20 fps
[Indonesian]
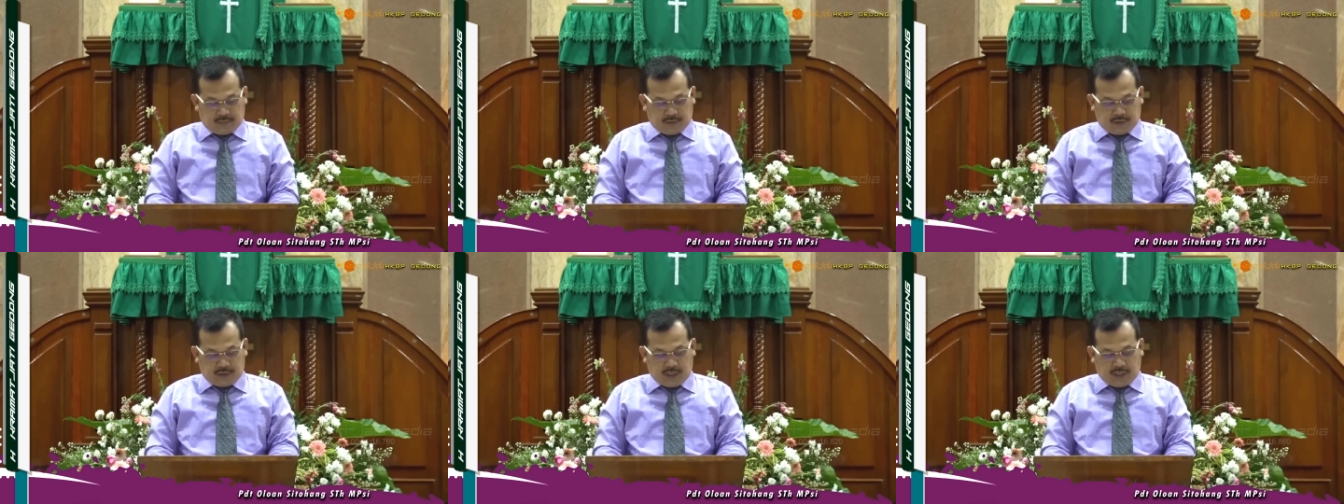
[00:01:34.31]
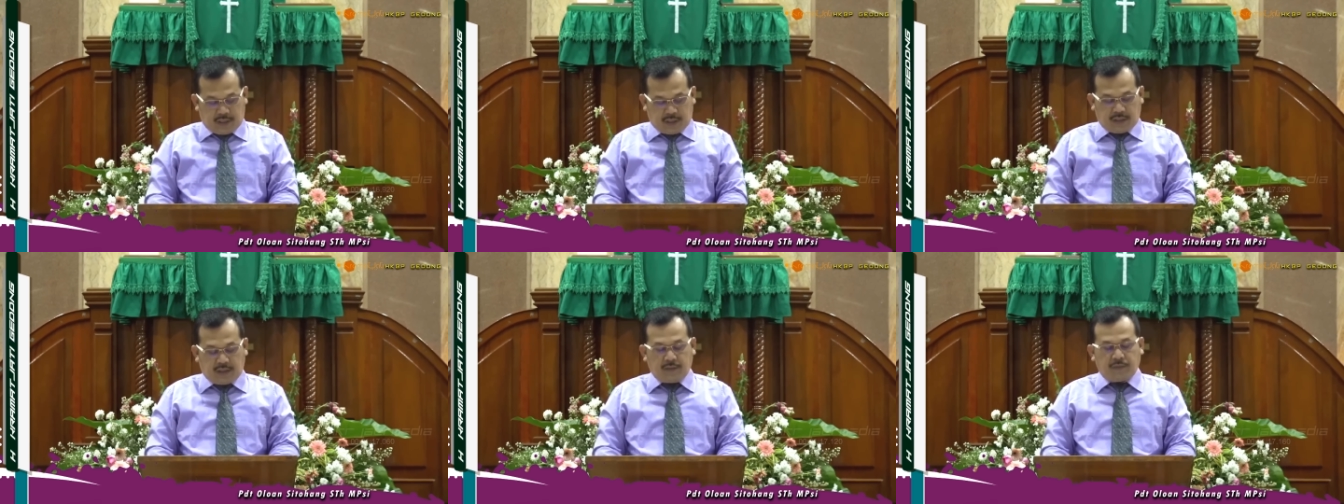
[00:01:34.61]

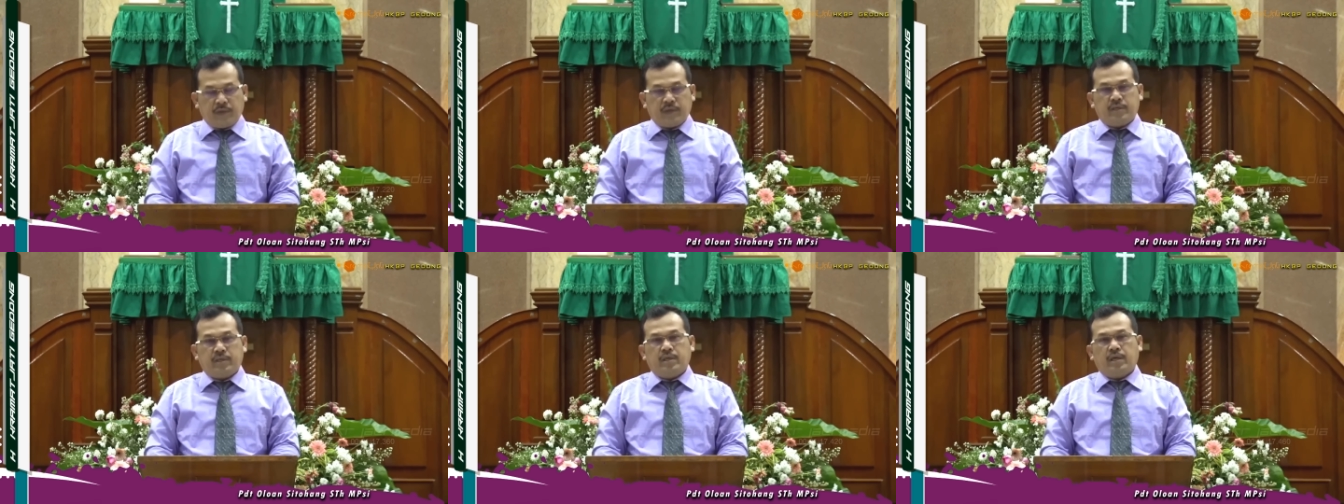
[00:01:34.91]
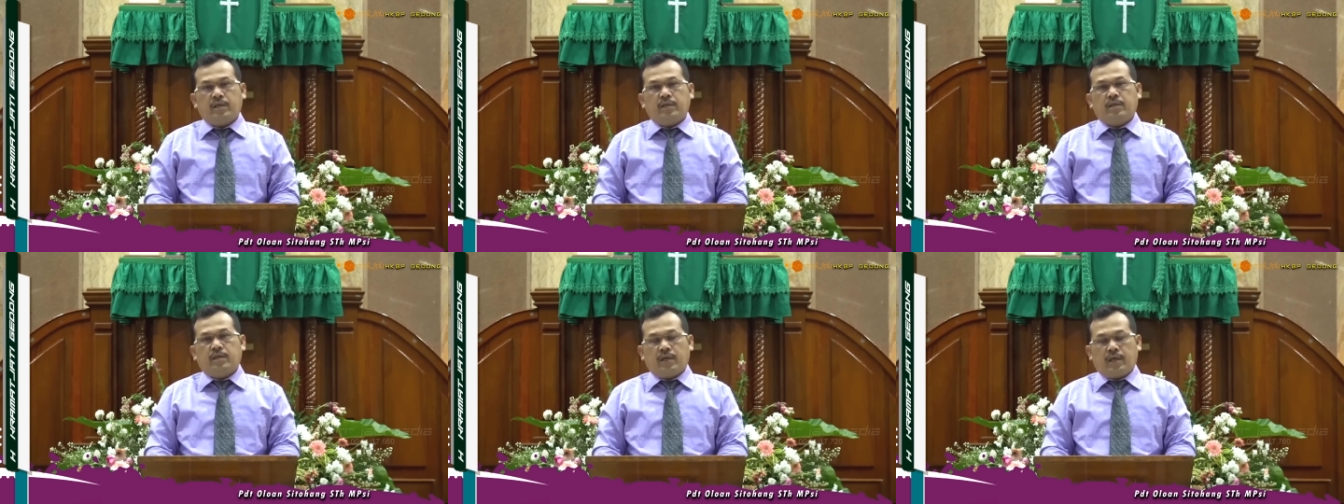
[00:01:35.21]
menjadi
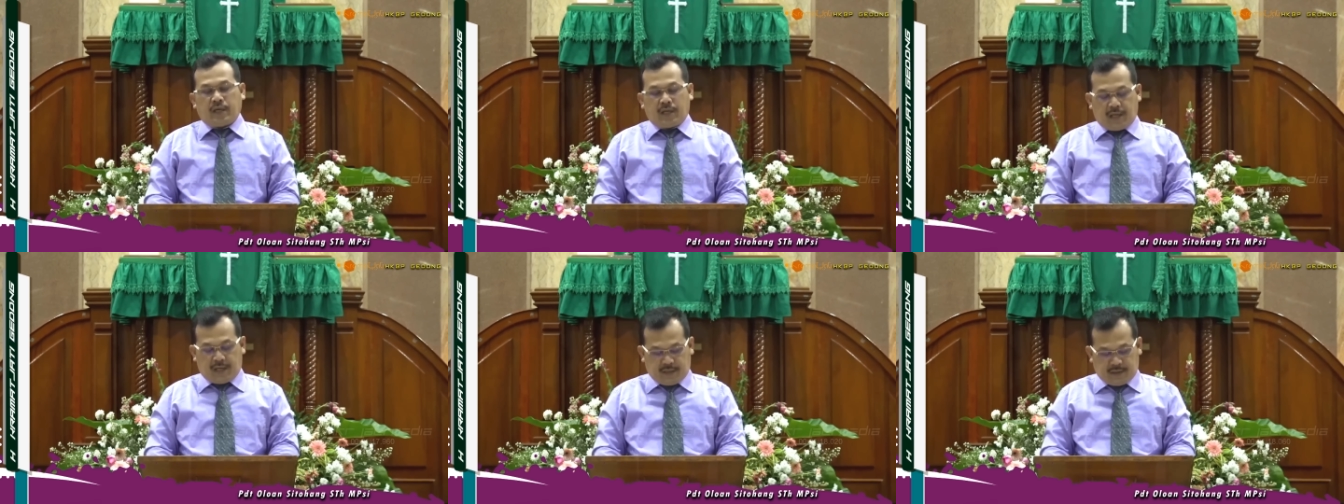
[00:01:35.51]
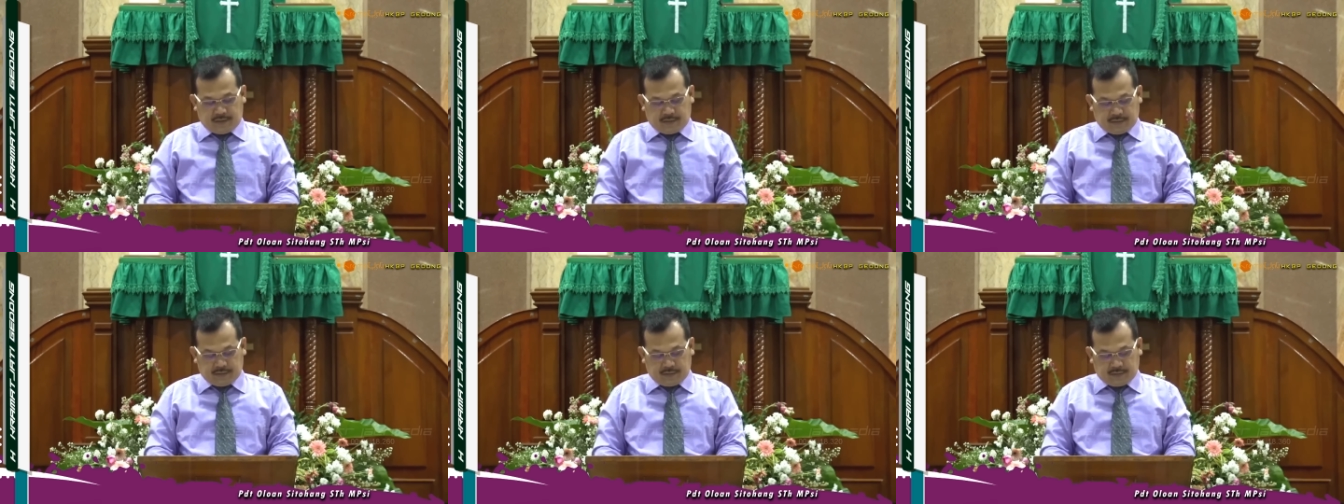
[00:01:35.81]
demikian ialah